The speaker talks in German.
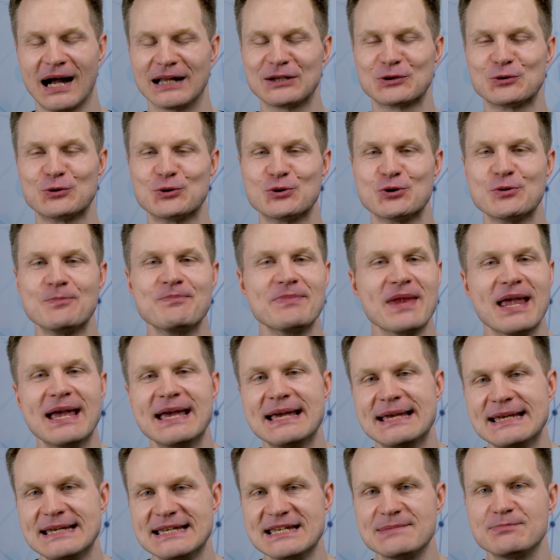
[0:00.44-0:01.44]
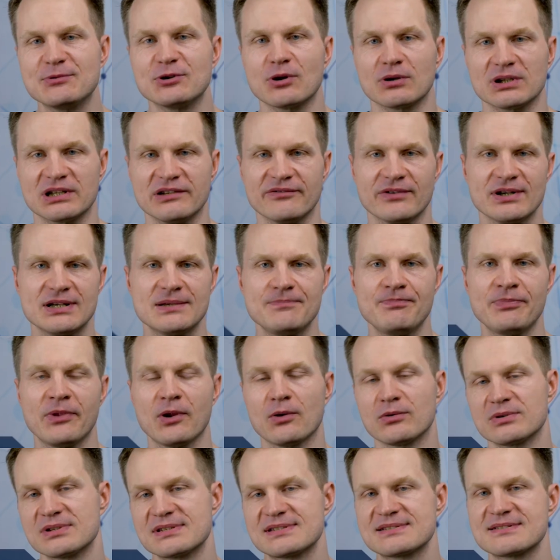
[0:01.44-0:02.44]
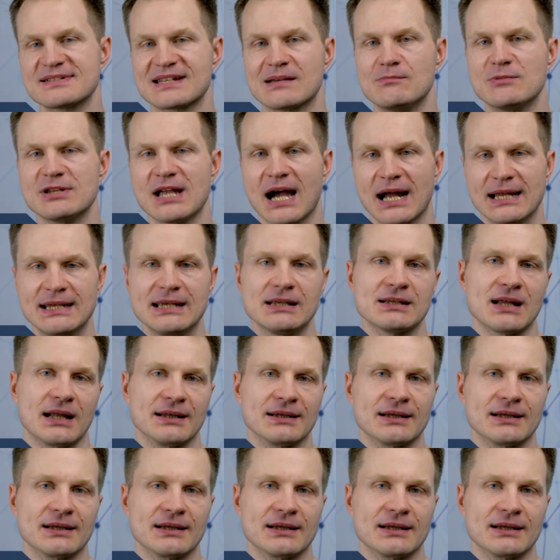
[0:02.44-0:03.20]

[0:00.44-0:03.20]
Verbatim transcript: Hallo, ich bin Oliver und zusammen mit einigen